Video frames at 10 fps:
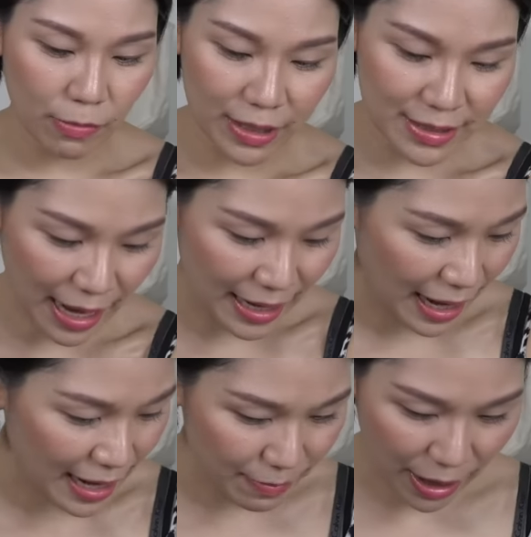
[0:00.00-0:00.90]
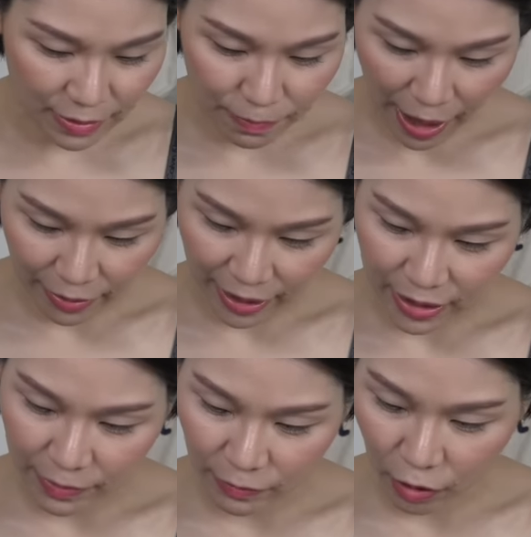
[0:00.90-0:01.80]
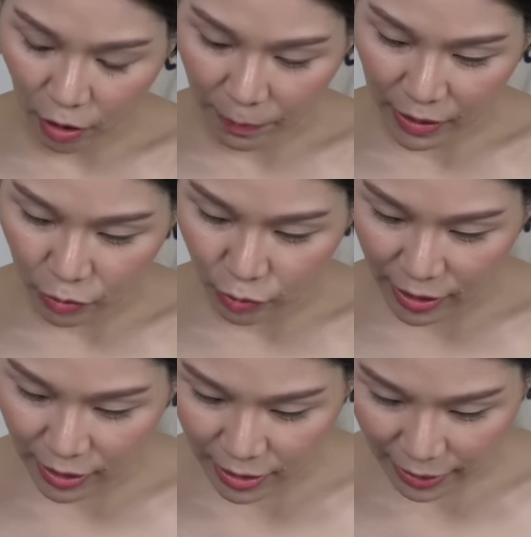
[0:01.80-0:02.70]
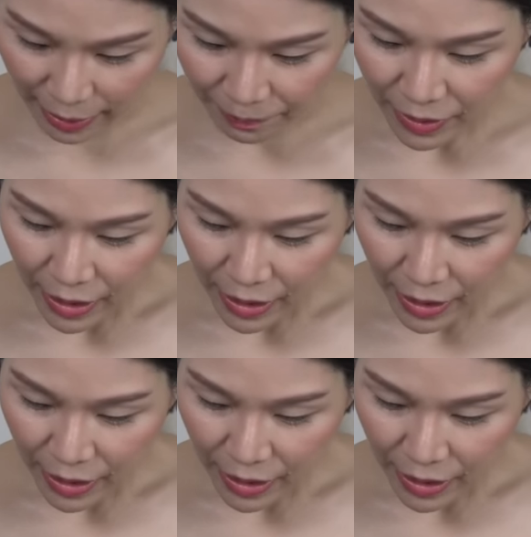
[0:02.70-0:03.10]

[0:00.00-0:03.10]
ว่าใส่ให้มาหรือเปล่านะคะพิมต้องขอเปิดดูนิดนึงนะคะ